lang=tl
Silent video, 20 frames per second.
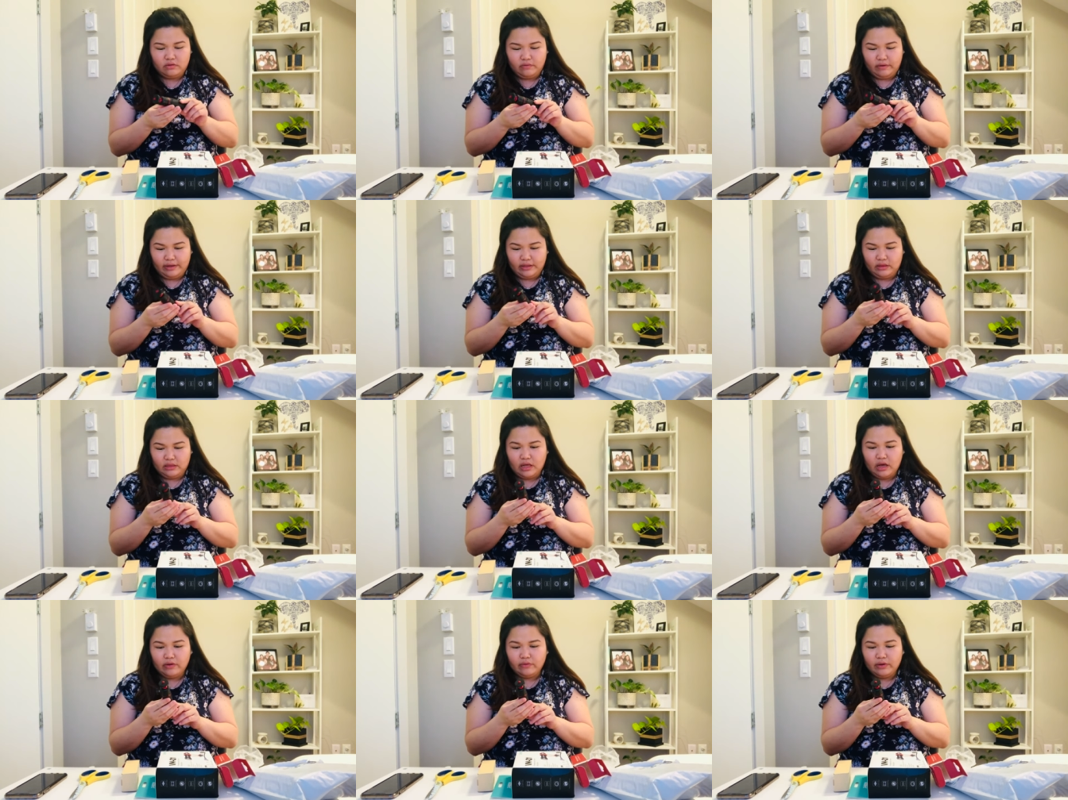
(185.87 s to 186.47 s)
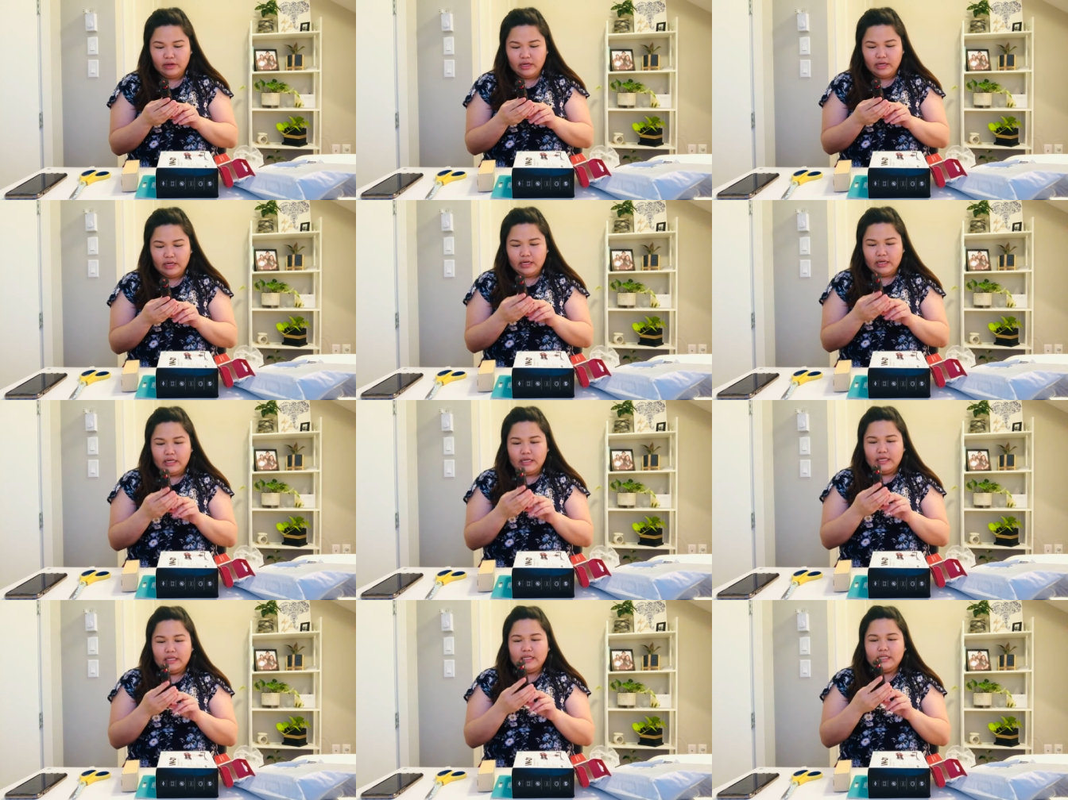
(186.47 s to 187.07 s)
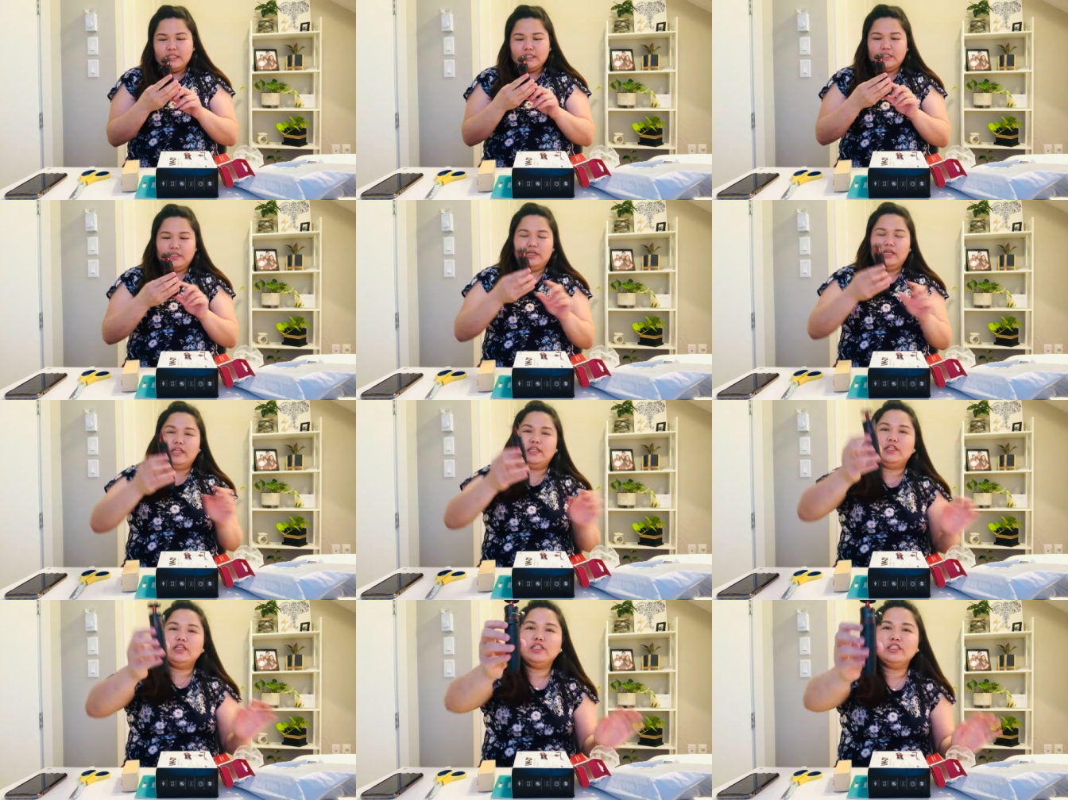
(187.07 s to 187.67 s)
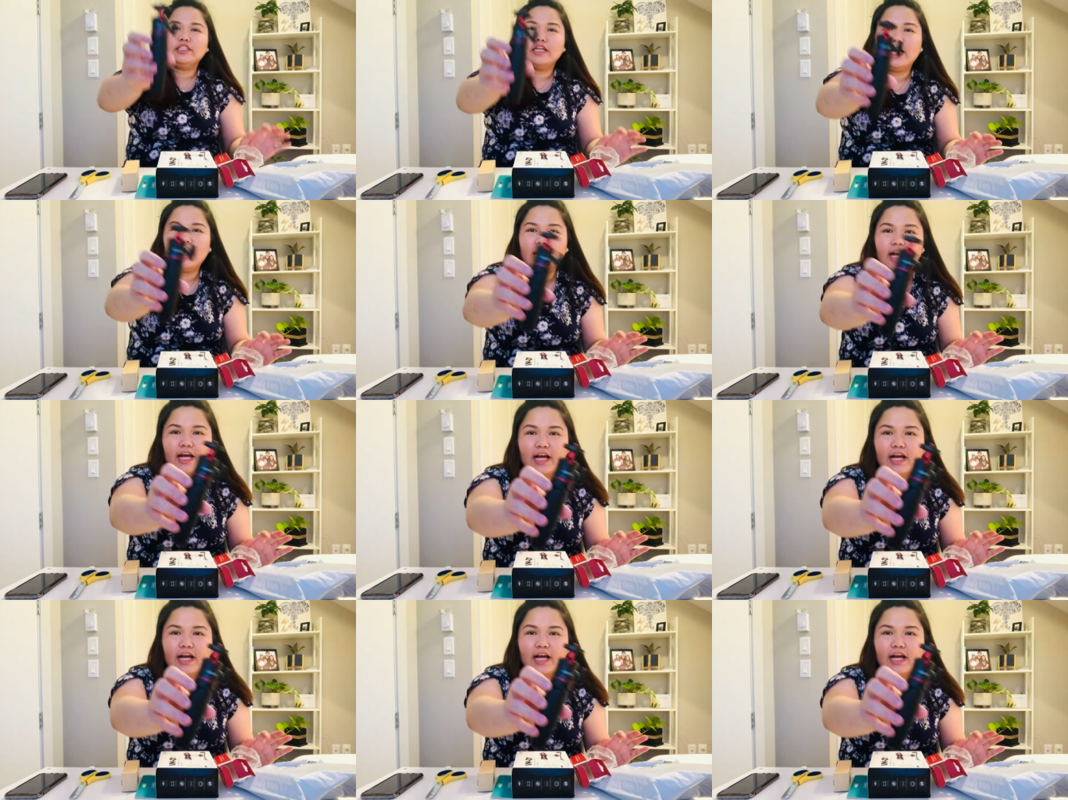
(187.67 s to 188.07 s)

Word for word: right now. So, ito siya.